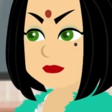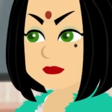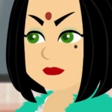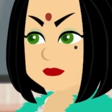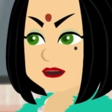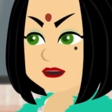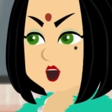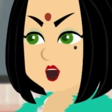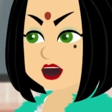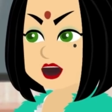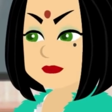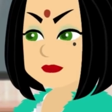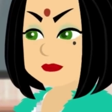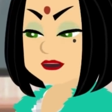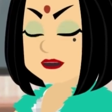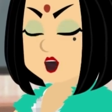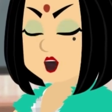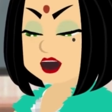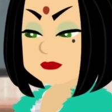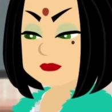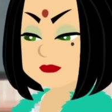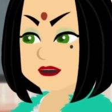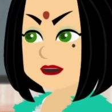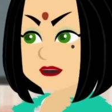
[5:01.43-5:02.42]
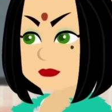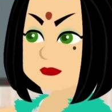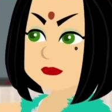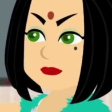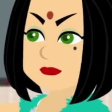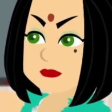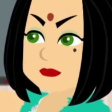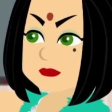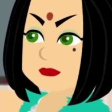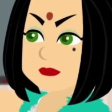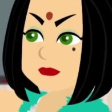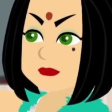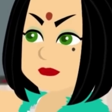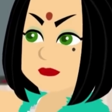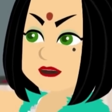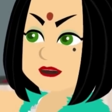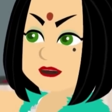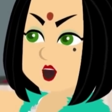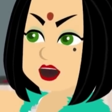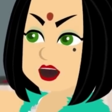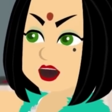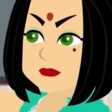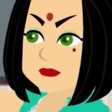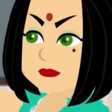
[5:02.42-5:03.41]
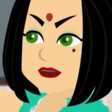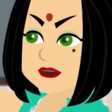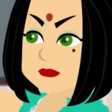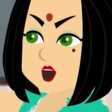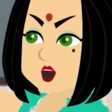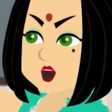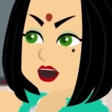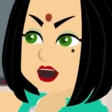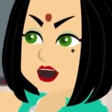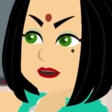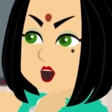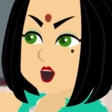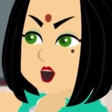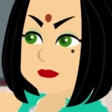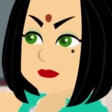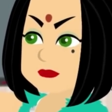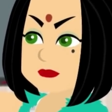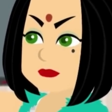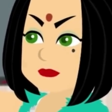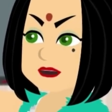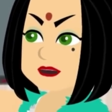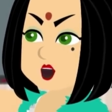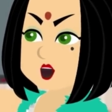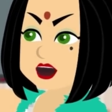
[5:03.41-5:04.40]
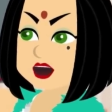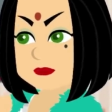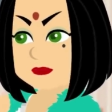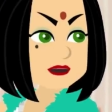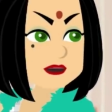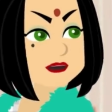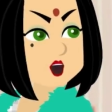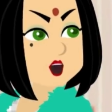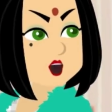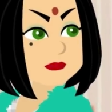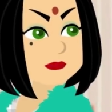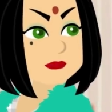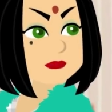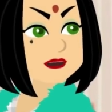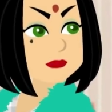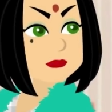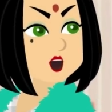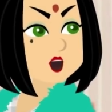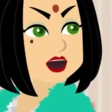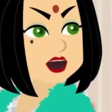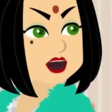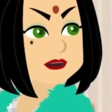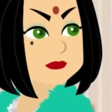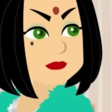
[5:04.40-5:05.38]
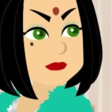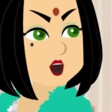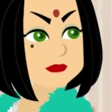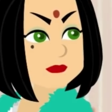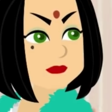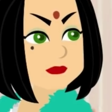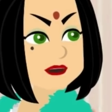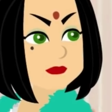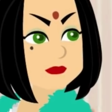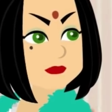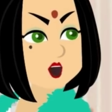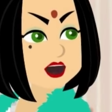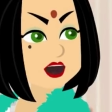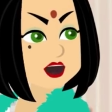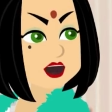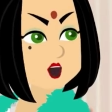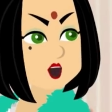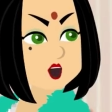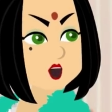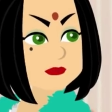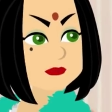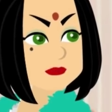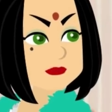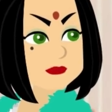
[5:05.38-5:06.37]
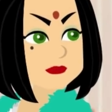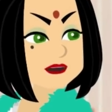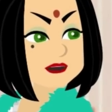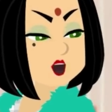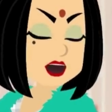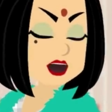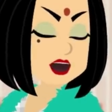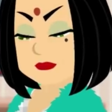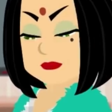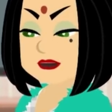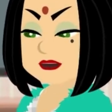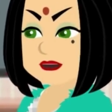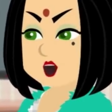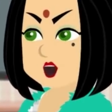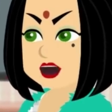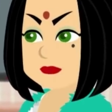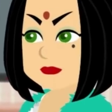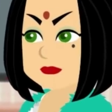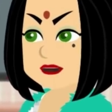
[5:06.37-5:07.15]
এই টাকা দিয়ে দরকার পড়লে আমি দুইটা মেয়ে রাখবো তারপরে আমি তোর বেতন বাড়িয়ে দিব না